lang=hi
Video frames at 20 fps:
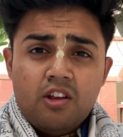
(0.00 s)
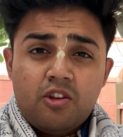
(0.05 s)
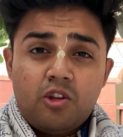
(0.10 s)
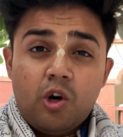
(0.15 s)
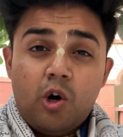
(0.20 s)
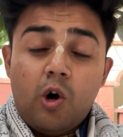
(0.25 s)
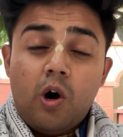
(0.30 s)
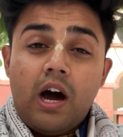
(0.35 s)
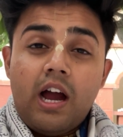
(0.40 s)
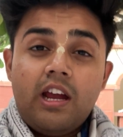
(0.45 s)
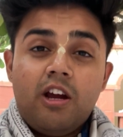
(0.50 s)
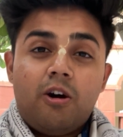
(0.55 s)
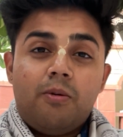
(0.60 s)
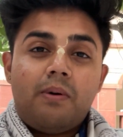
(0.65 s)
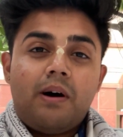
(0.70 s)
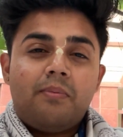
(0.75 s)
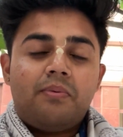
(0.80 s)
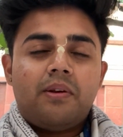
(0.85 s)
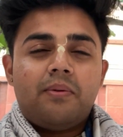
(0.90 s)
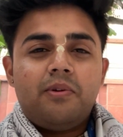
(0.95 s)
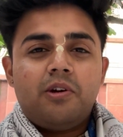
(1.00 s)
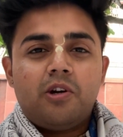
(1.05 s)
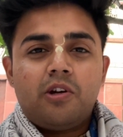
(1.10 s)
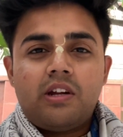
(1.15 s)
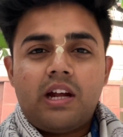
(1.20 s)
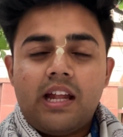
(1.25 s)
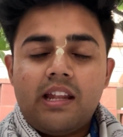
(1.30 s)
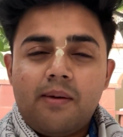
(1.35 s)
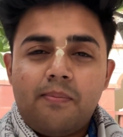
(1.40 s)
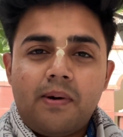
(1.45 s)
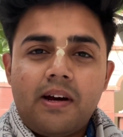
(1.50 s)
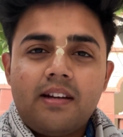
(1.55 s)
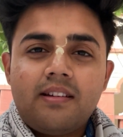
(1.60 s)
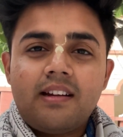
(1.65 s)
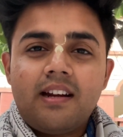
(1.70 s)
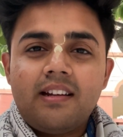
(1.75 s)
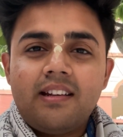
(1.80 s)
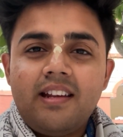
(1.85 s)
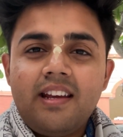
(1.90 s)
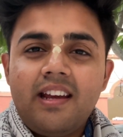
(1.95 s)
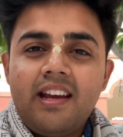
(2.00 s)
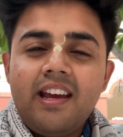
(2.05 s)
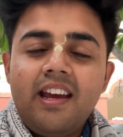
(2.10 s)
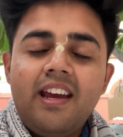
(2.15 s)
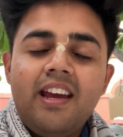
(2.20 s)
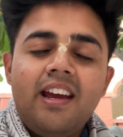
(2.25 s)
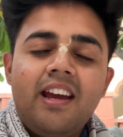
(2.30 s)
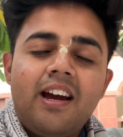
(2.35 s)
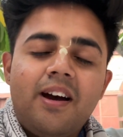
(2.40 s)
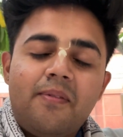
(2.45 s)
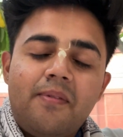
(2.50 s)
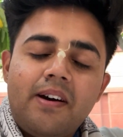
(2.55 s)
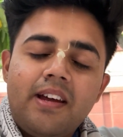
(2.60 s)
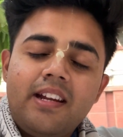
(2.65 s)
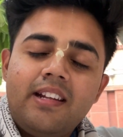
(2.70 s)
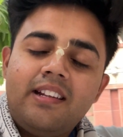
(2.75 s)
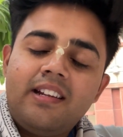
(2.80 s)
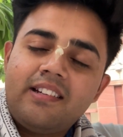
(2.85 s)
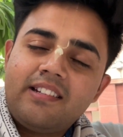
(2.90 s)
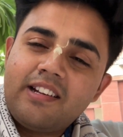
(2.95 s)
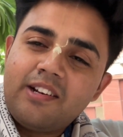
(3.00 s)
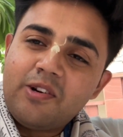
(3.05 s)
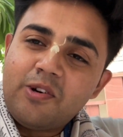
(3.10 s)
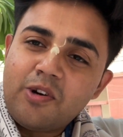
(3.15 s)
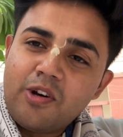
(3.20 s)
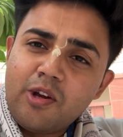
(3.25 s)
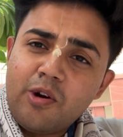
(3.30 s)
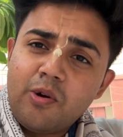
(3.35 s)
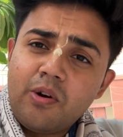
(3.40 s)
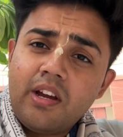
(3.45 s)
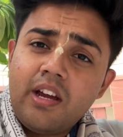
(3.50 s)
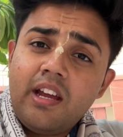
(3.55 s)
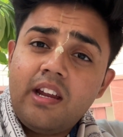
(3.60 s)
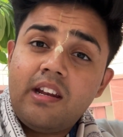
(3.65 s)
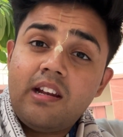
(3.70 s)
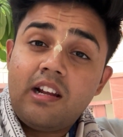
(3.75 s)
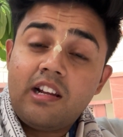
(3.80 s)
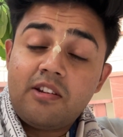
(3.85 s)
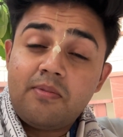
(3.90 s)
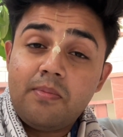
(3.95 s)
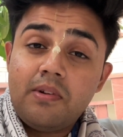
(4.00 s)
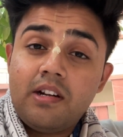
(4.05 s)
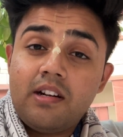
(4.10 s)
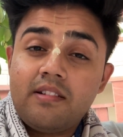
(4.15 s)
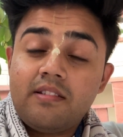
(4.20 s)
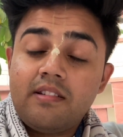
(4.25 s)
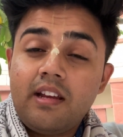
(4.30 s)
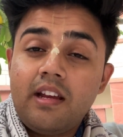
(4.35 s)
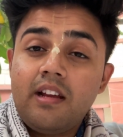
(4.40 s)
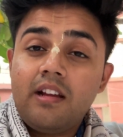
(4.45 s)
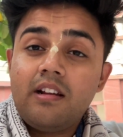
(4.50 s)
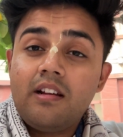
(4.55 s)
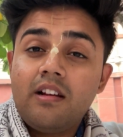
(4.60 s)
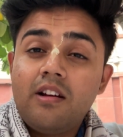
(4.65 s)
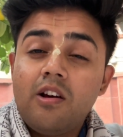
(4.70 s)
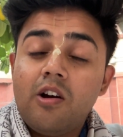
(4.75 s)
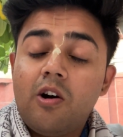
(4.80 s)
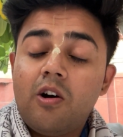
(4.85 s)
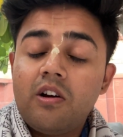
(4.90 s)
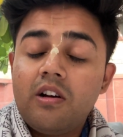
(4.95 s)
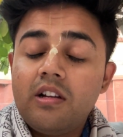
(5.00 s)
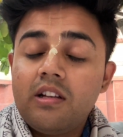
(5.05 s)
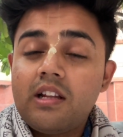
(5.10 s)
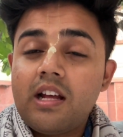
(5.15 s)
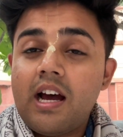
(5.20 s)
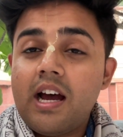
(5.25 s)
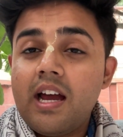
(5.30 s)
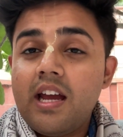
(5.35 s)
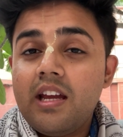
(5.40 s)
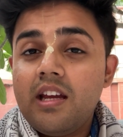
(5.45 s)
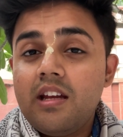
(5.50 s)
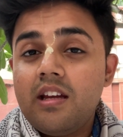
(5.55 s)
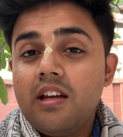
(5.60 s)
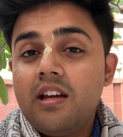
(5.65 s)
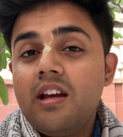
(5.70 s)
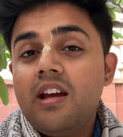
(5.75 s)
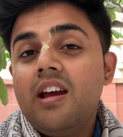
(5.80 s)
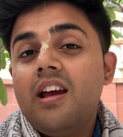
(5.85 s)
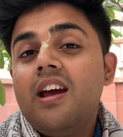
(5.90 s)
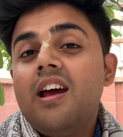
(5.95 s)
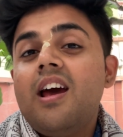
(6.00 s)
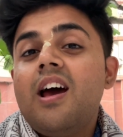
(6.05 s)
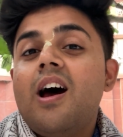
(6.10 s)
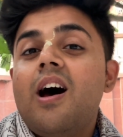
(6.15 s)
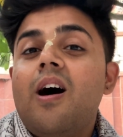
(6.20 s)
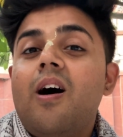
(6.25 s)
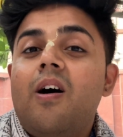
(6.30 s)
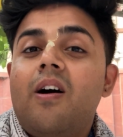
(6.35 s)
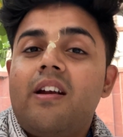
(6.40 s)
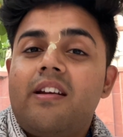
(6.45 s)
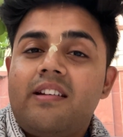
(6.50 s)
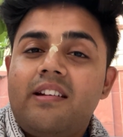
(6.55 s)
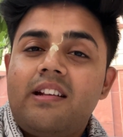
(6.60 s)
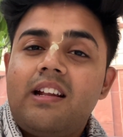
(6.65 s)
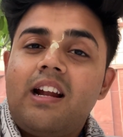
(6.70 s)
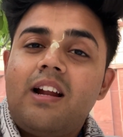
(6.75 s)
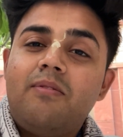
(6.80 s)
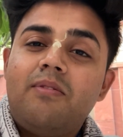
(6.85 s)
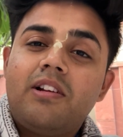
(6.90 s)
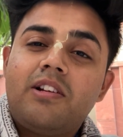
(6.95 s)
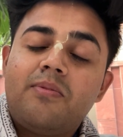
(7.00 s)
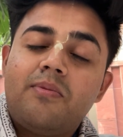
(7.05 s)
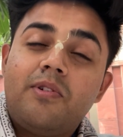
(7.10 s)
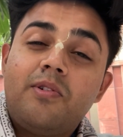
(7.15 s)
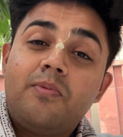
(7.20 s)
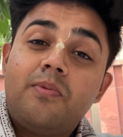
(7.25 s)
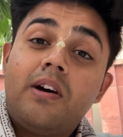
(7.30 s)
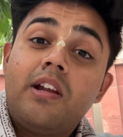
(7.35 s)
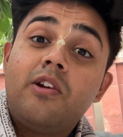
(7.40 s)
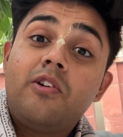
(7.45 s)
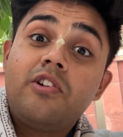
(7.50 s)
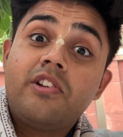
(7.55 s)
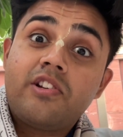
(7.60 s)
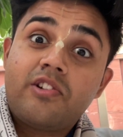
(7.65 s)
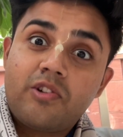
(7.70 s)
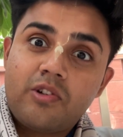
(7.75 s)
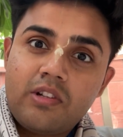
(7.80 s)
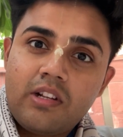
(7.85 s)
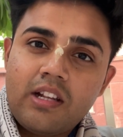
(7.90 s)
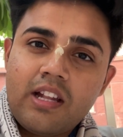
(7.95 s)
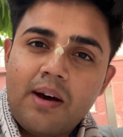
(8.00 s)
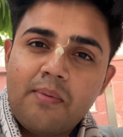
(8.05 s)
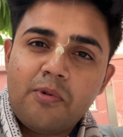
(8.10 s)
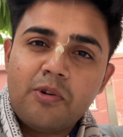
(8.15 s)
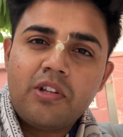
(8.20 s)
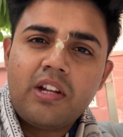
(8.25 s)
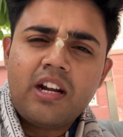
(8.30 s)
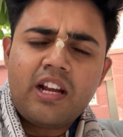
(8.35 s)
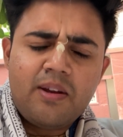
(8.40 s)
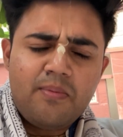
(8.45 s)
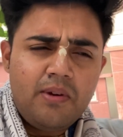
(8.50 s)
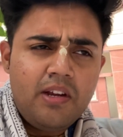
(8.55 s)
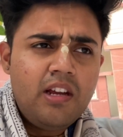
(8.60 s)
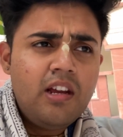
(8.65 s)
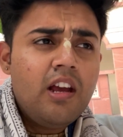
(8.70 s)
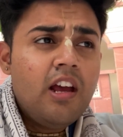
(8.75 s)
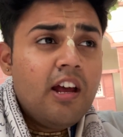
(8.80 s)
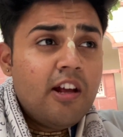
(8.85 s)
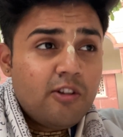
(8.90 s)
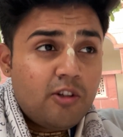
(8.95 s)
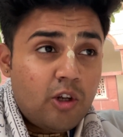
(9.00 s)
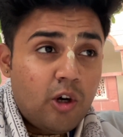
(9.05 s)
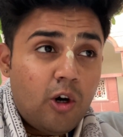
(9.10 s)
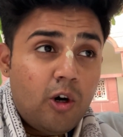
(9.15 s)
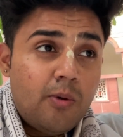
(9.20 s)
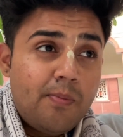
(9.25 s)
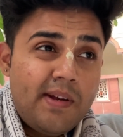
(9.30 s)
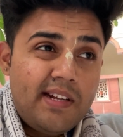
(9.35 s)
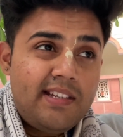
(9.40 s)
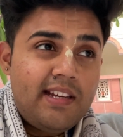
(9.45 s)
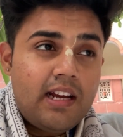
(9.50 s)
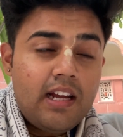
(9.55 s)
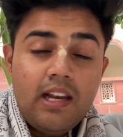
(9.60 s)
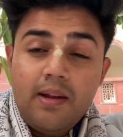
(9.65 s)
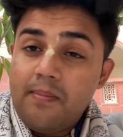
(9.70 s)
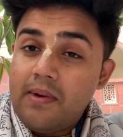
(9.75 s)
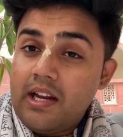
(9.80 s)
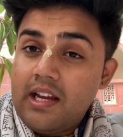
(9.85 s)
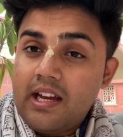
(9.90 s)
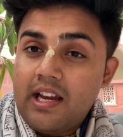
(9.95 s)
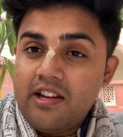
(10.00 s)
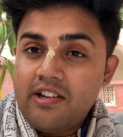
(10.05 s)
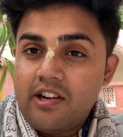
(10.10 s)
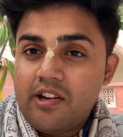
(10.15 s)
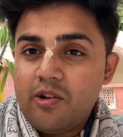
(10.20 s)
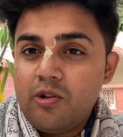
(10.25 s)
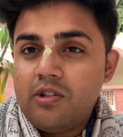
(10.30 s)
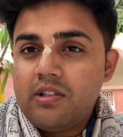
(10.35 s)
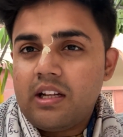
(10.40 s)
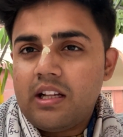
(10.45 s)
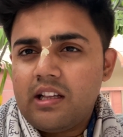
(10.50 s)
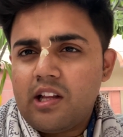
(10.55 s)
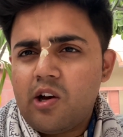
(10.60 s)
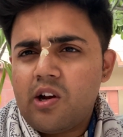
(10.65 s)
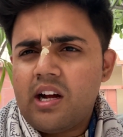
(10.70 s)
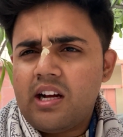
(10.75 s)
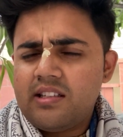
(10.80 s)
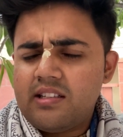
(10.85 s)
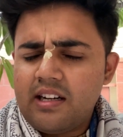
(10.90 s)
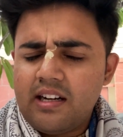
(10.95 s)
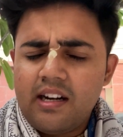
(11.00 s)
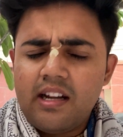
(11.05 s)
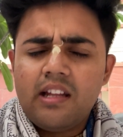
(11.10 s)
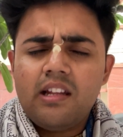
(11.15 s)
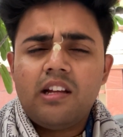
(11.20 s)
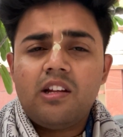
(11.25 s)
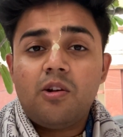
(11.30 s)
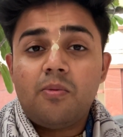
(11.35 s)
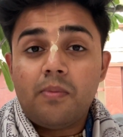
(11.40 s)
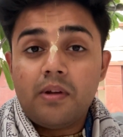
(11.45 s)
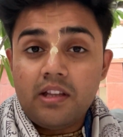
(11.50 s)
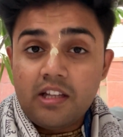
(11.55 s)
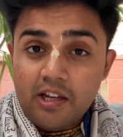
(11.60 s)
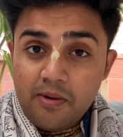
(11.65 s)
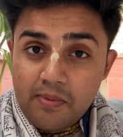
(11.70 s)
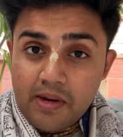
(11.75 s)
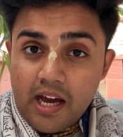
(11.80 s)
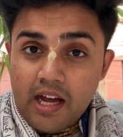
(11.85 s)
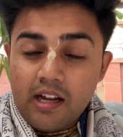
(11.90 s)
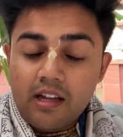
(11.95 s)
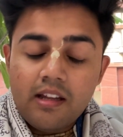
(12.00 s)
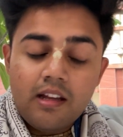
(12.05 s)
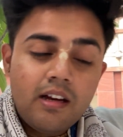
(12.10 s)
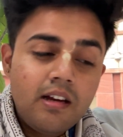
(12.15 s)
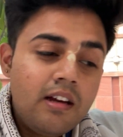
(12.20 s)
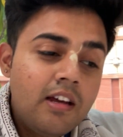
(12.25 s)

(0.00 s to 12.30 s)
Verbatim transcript: सो आई होप आप सभी को राधा पार सारथी के हमारे दर्शन हो गए होंगे लक्ष्मी नरसिंह गौर निताई और सीताराम लक्ष्मण हनुमान और यशोदा दामोदर की भी सो so, बेसिकली मेरा यही शेड्यूल चलता है और आज संडे था तो मंदिर भी आना था